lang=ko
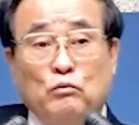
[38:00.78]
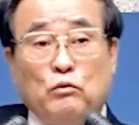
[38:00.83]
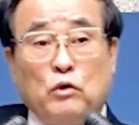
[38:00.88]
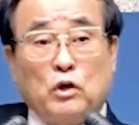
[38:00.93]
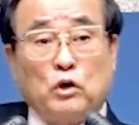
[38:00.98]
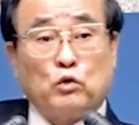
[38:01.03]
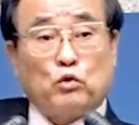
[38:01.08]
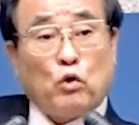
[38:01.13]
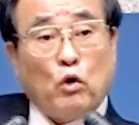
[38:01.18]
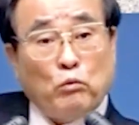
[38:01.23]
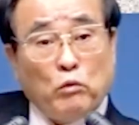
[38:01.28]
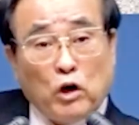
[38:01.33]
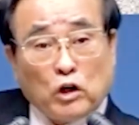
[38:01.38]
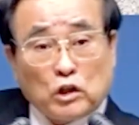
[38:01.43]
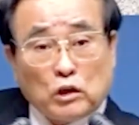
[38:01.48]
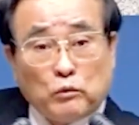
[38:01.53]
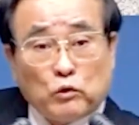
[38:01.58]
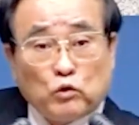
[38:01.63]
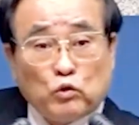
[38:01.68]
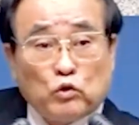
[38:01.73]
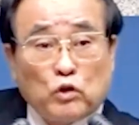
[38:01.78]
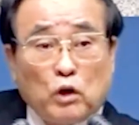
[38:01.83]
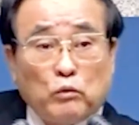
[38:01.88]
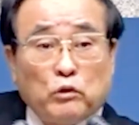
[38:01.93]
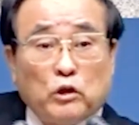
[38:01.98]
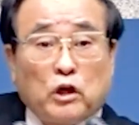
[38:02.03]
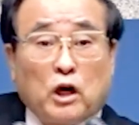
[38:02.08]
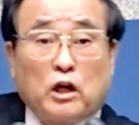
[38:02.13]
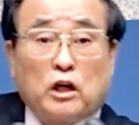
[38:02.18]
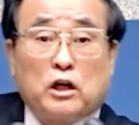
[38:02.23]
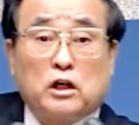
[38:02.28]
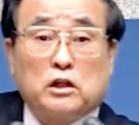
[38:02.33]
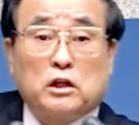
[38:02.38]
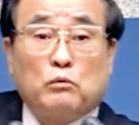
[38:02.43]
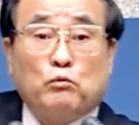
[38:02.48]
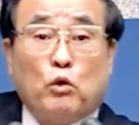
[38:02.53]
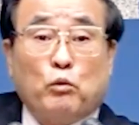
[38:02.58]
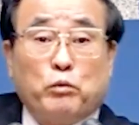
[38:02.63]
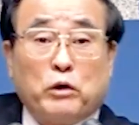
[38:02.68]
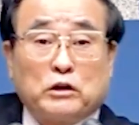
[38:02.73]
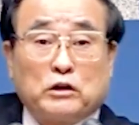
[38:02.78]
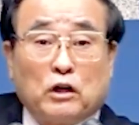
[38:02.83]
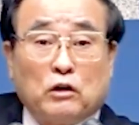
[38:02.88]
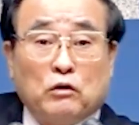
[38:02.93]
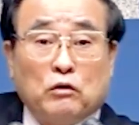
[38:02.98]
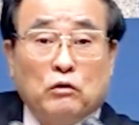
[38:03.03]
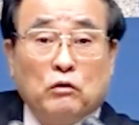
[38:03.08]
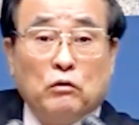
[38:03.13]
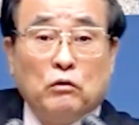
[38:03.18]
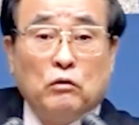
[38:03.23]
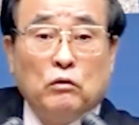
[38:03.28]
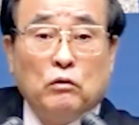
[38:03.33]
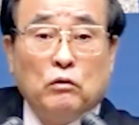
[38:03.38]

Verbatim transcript: 어느 돈 많은 사람 준다면 가난한 사람 못 받잖아.